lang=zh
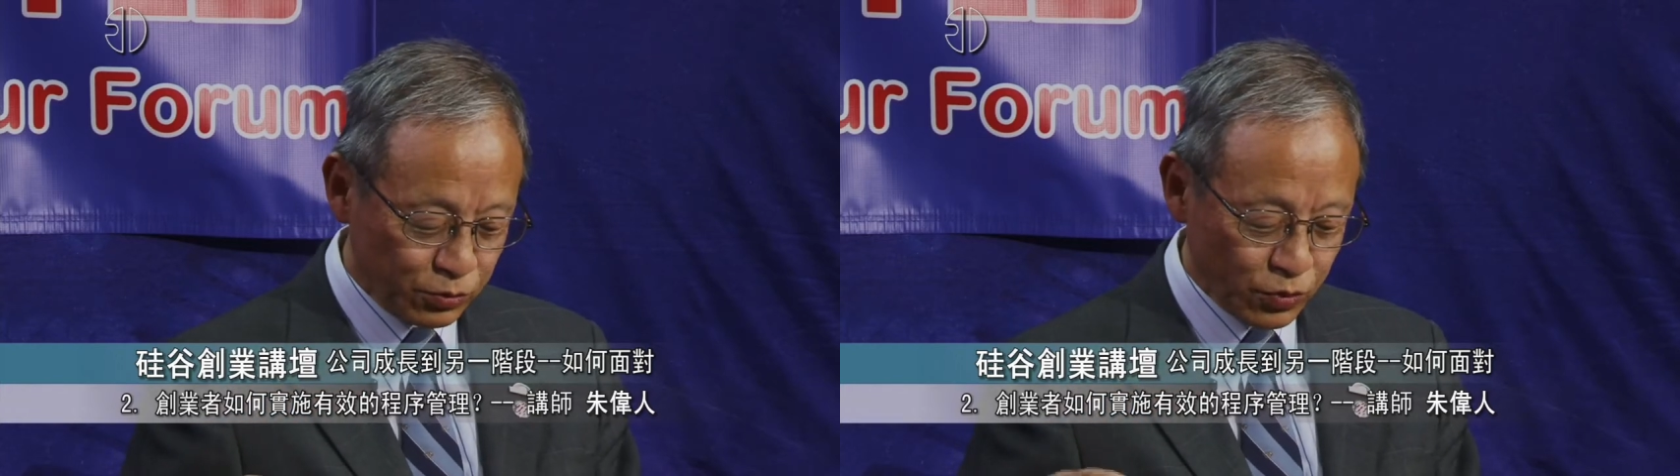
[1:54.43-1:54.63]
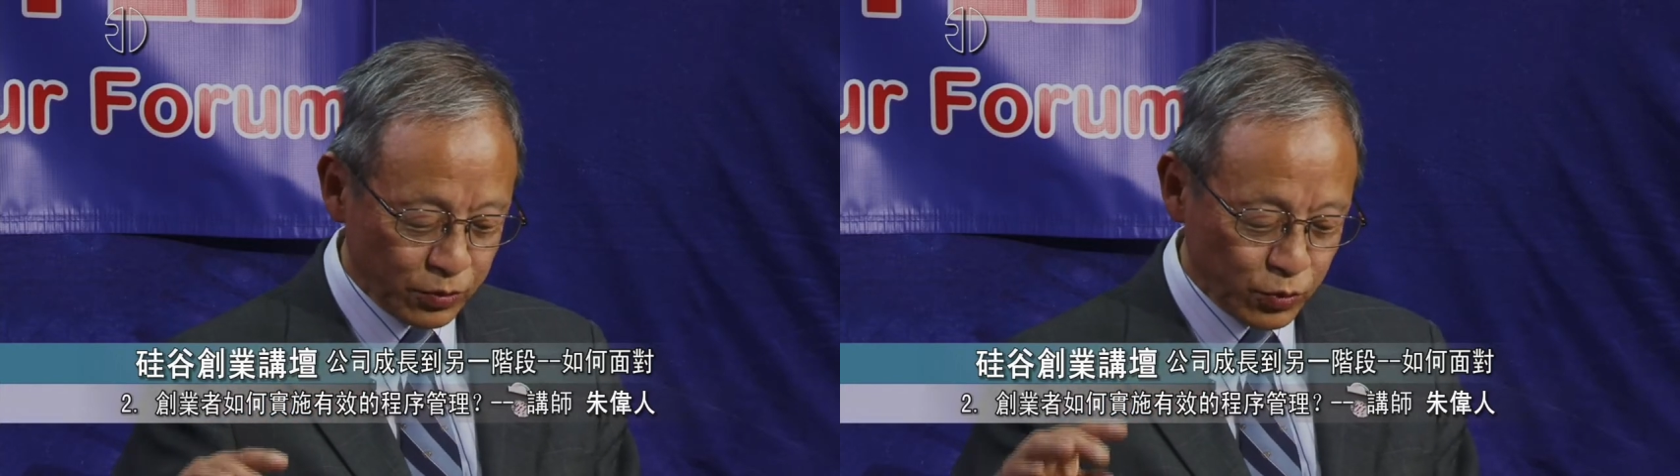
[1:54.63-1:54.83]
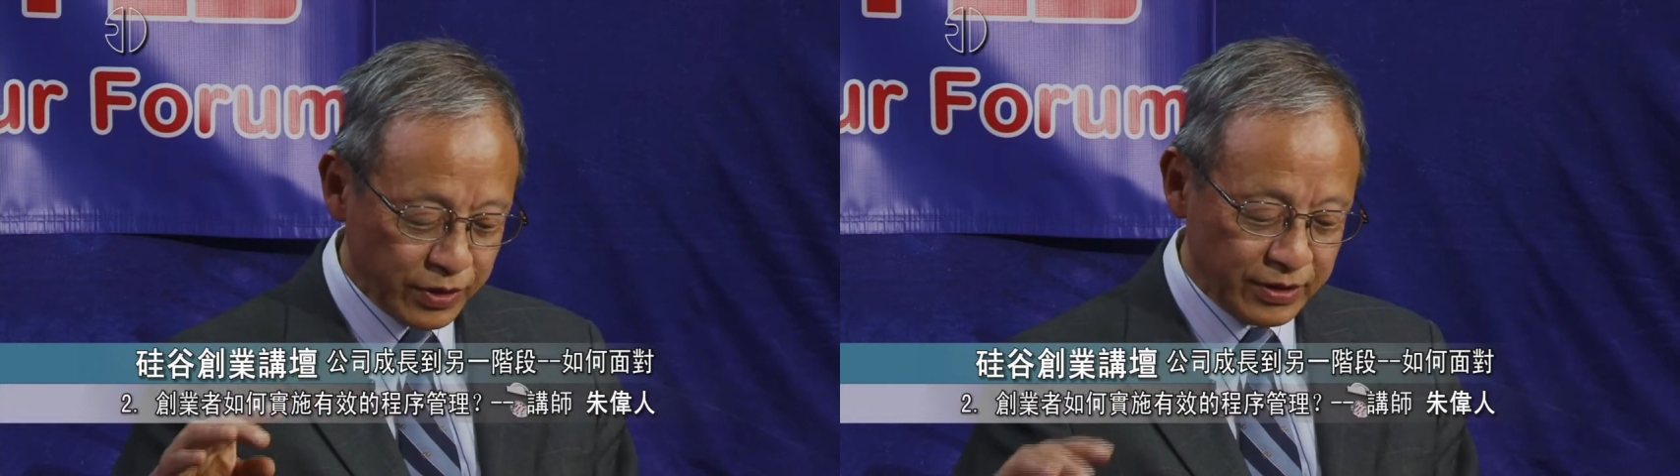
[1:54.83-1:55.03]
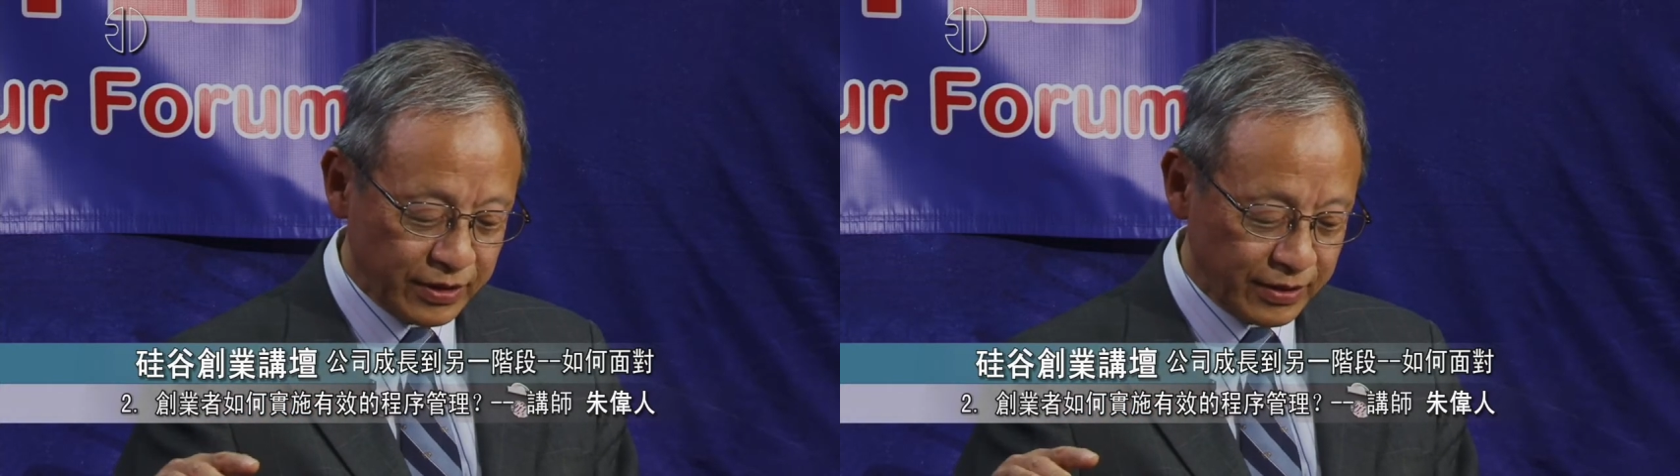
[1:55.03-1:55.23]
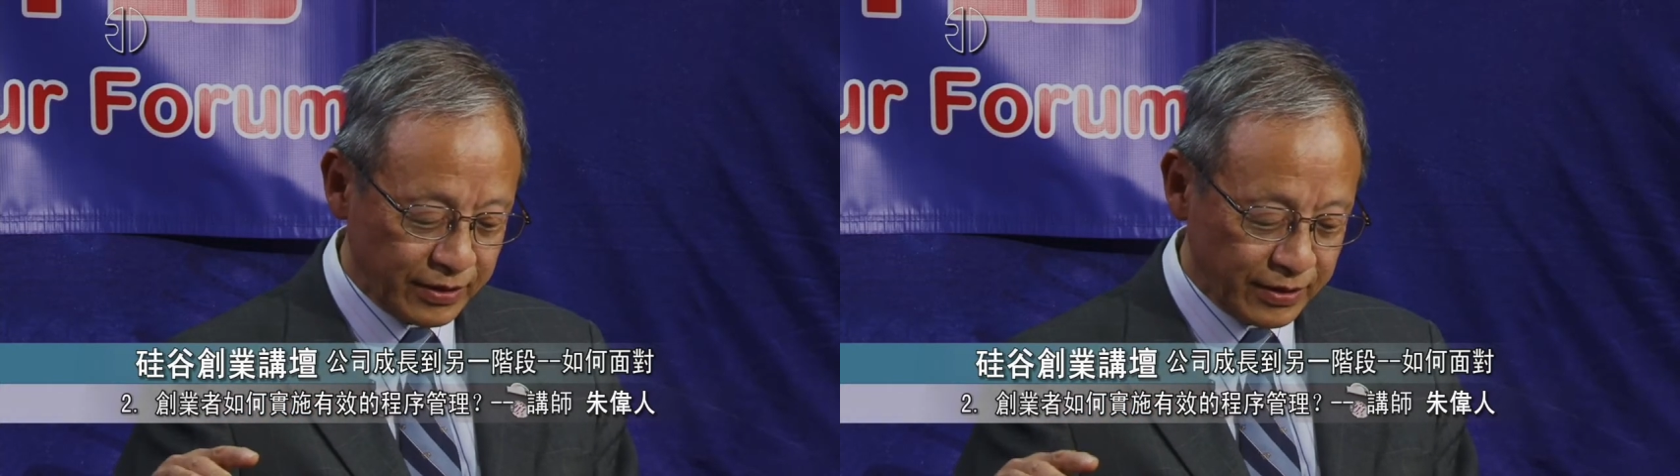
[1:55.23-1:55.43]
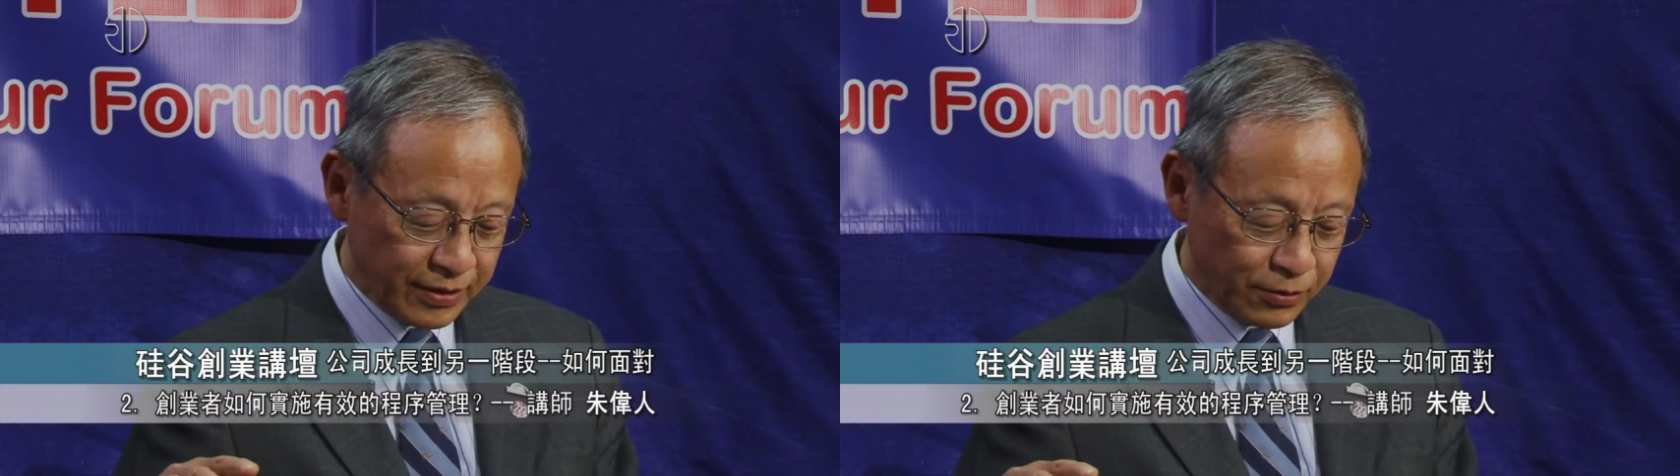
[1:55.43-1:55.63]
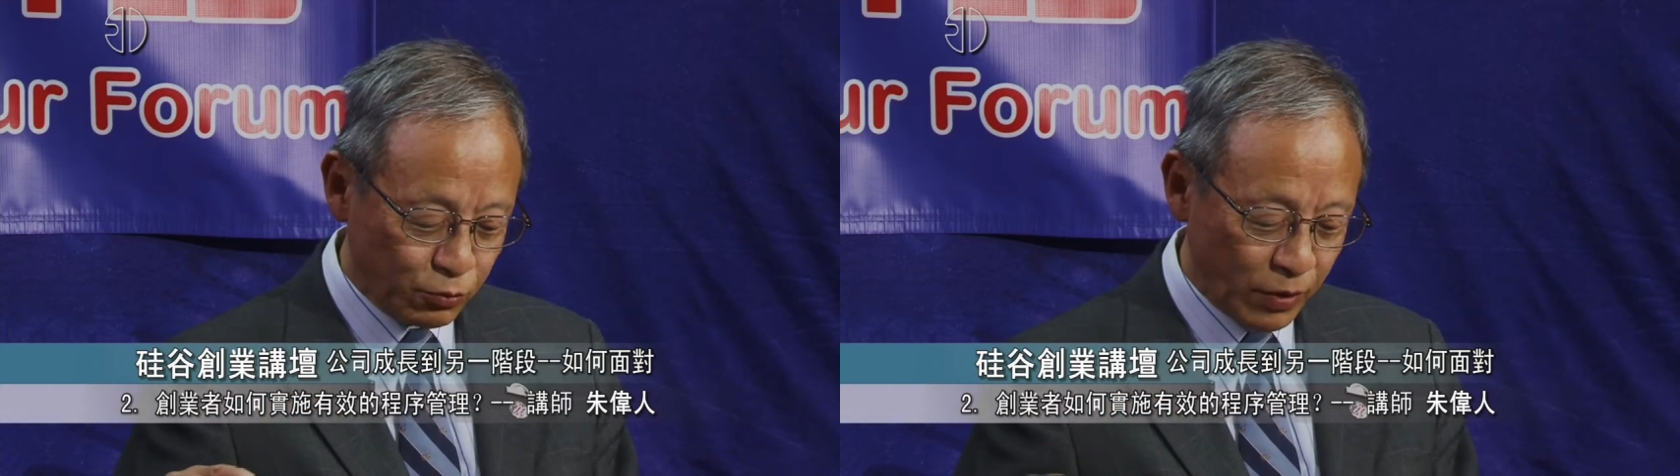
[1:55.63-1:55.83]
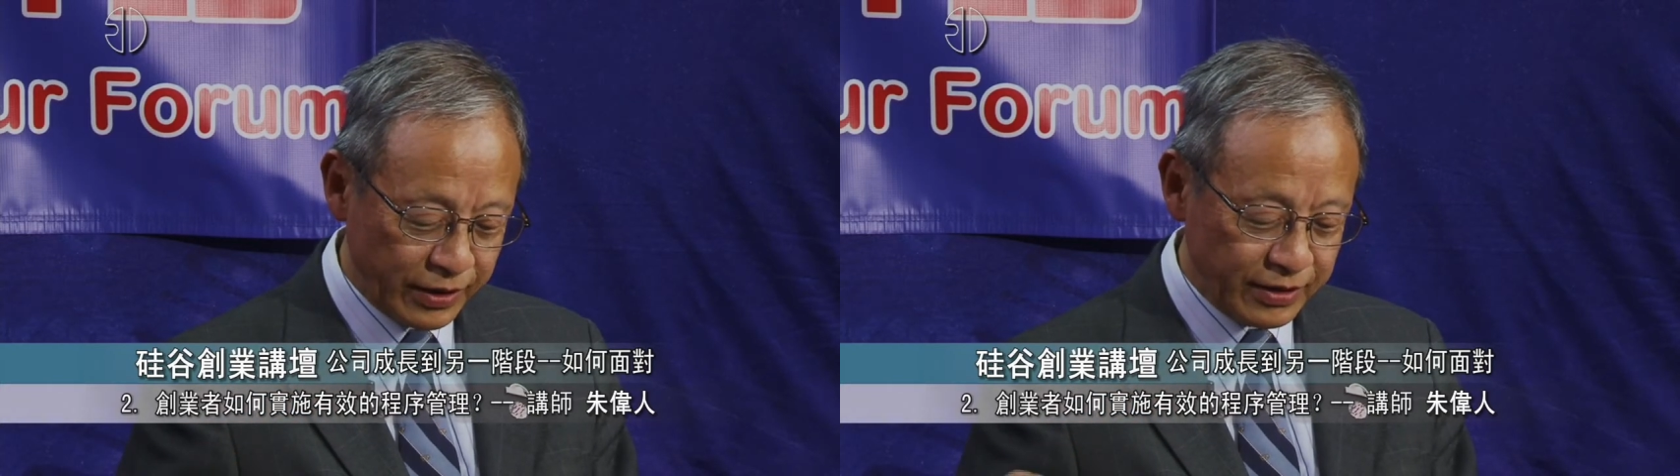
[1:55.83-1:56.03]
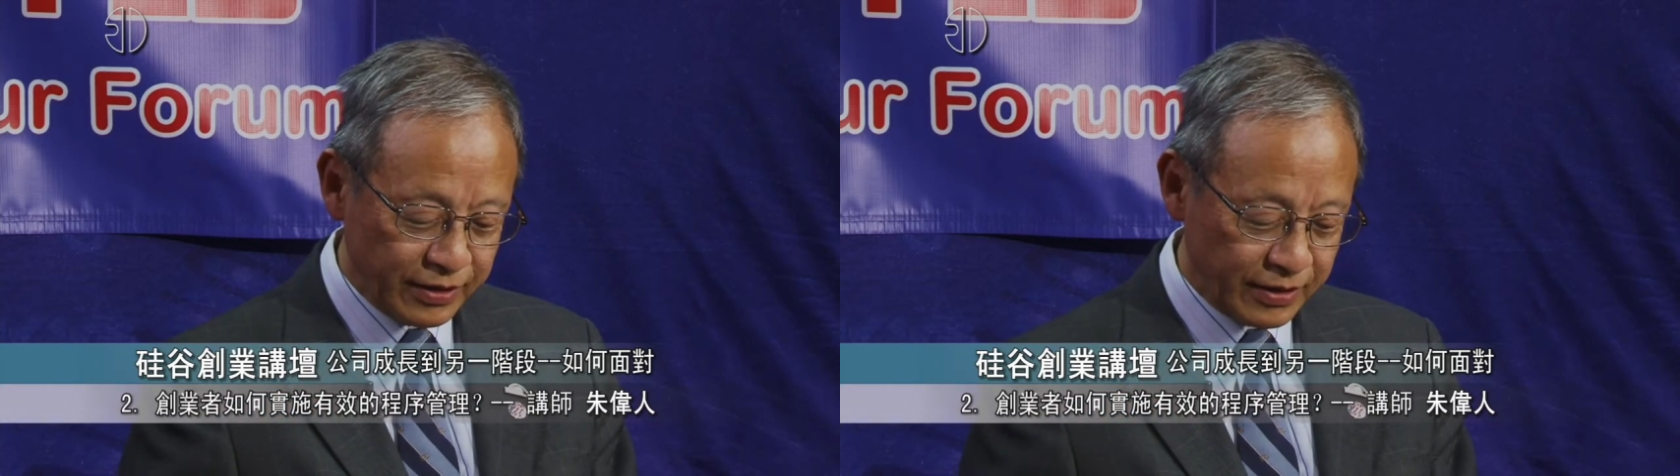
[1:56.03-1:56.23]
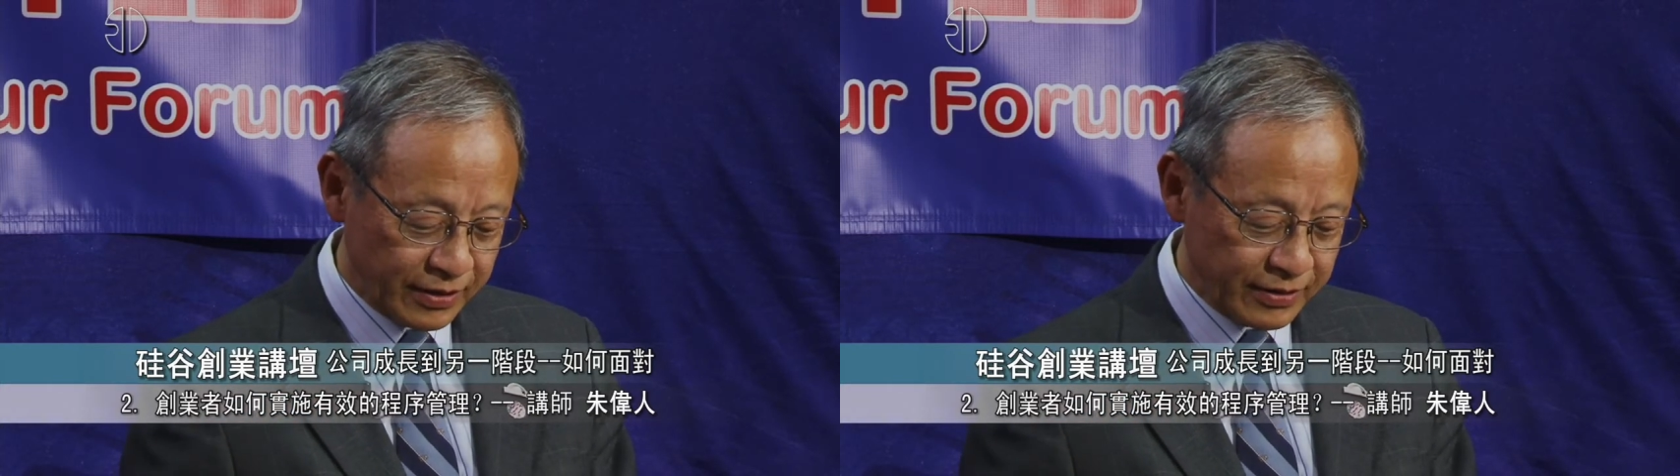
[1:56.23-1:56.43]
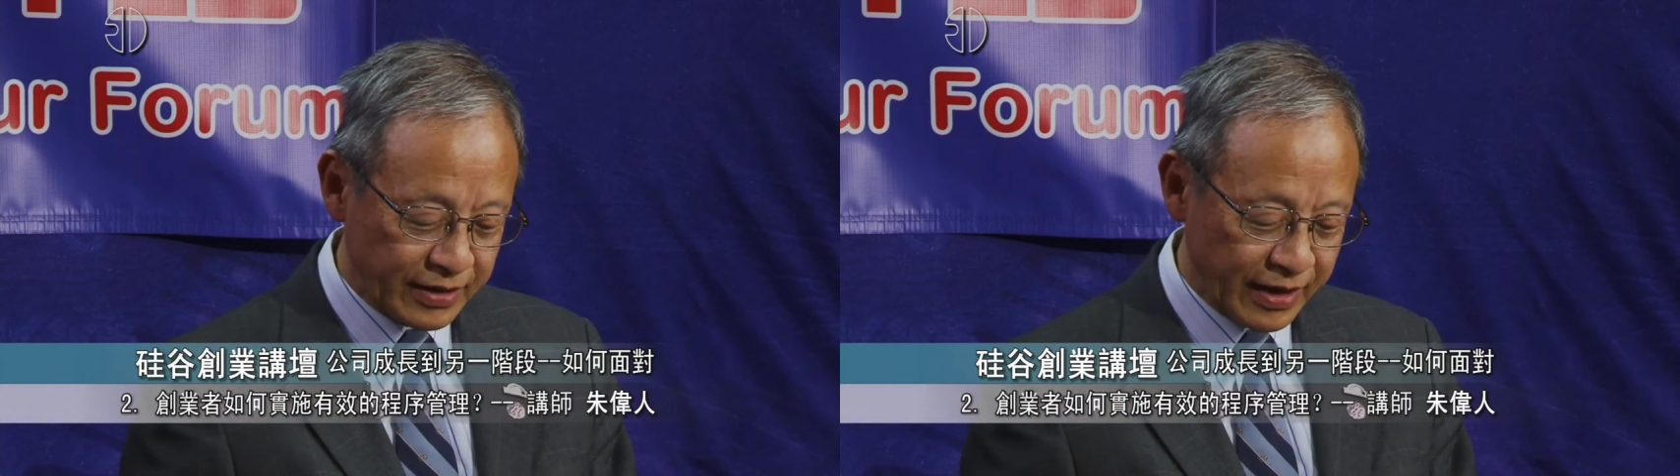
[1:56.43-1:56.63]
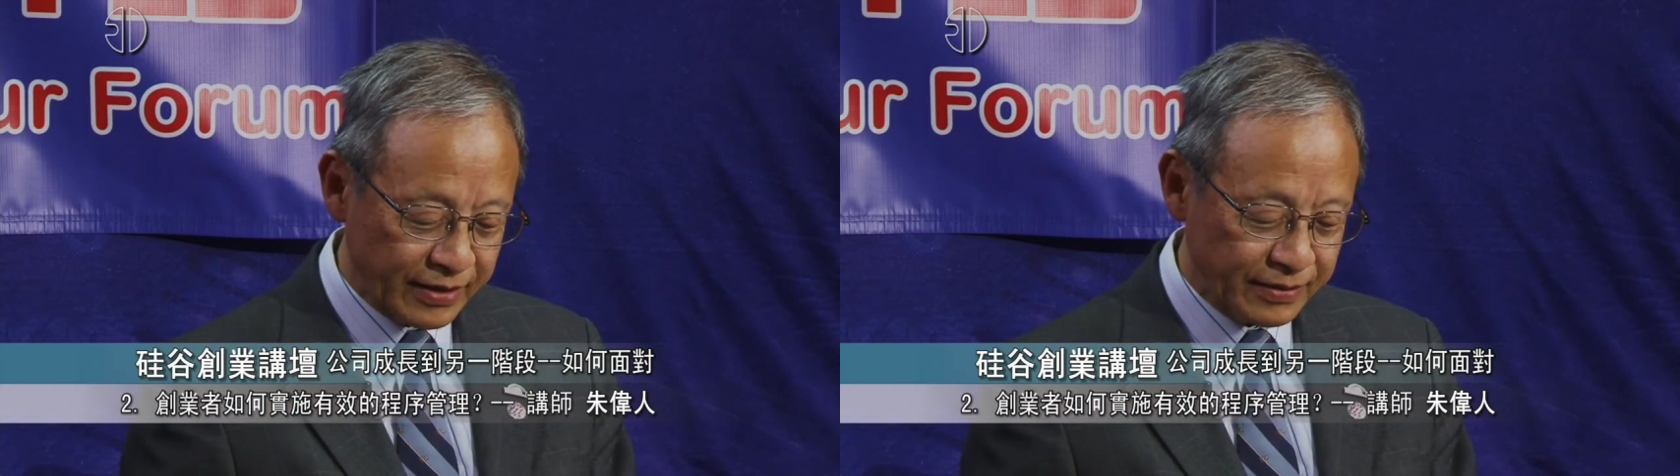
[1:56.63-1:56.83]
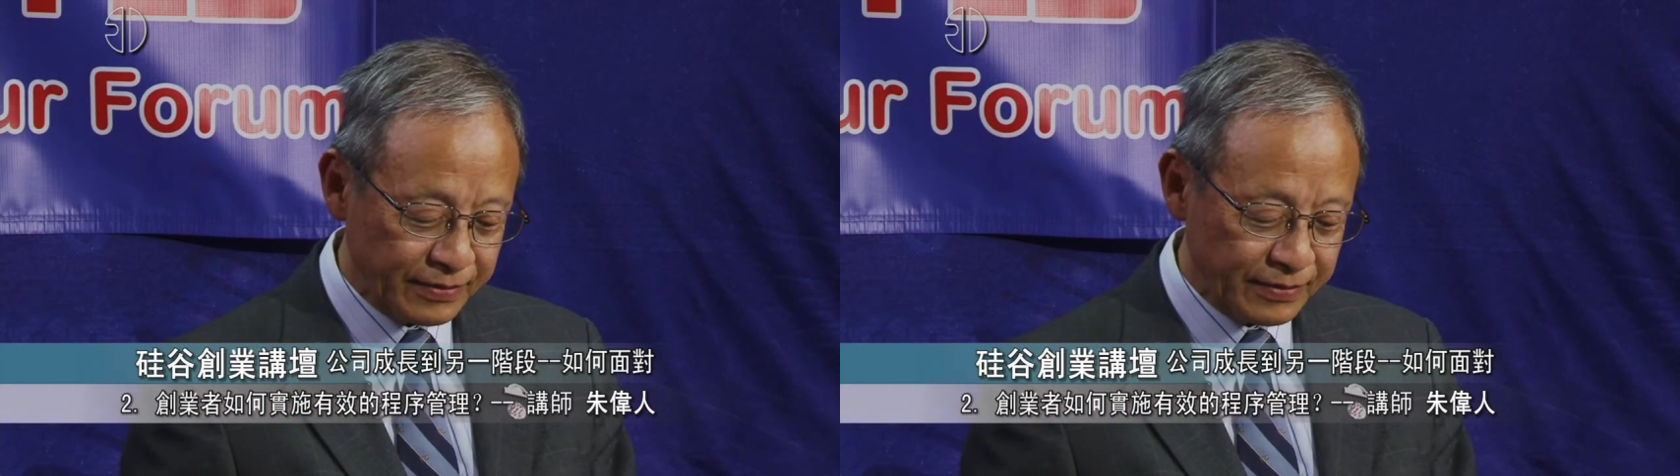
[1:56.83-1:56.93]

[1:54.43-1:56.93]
专专业管理的人才。